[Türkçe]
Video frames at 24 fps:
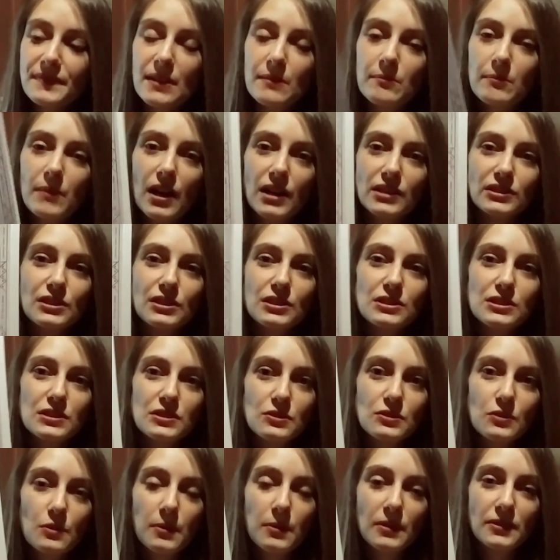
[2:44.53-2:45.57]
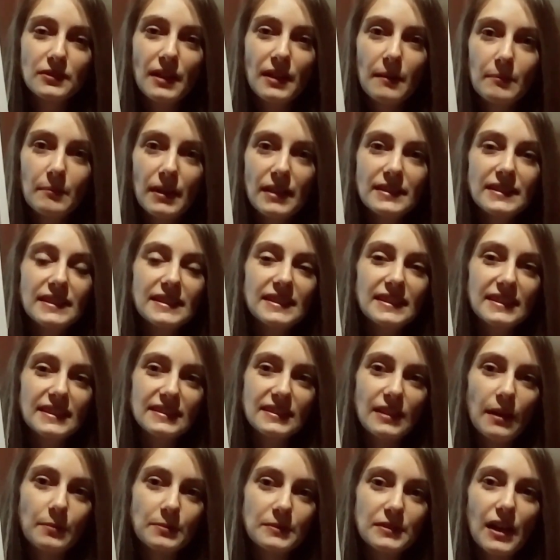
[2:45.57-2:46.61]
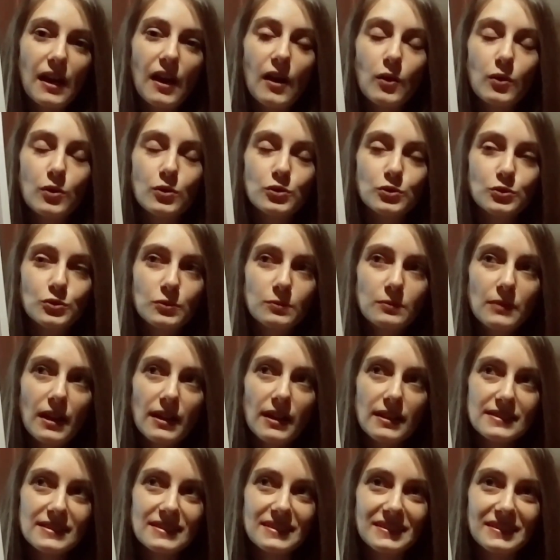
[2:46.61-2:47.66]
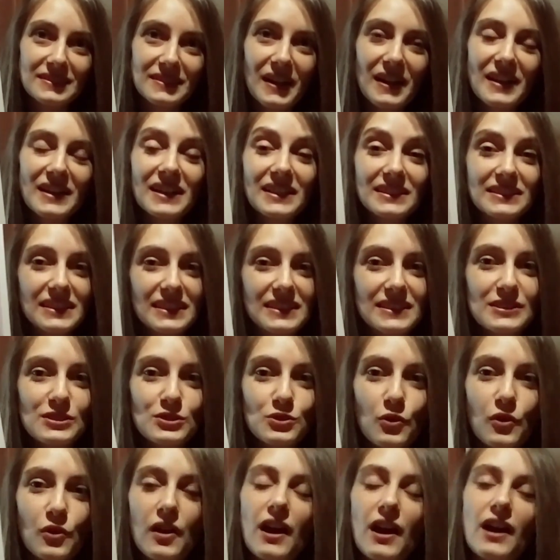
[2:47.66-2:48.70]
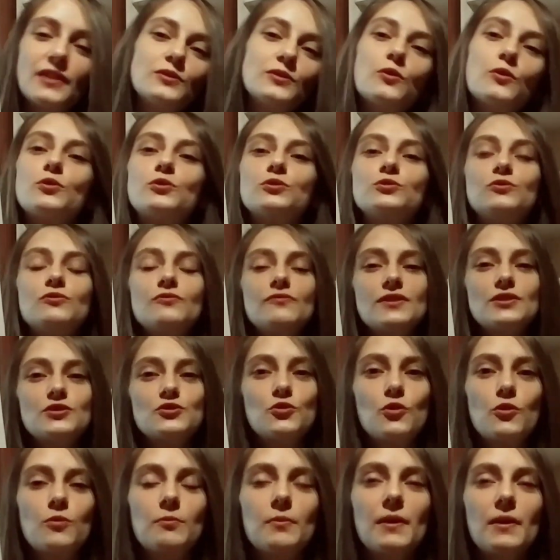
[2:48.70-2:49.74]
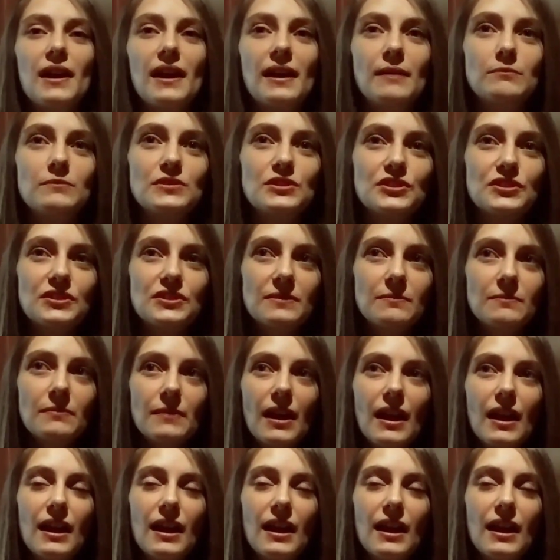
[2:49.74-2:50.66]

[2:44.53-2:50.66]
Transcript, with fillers: Magda Suzoba'dan ben iki kitap daha okudum aslında. Katalin Sokağı'nı okudum ve çok beğenmiştim.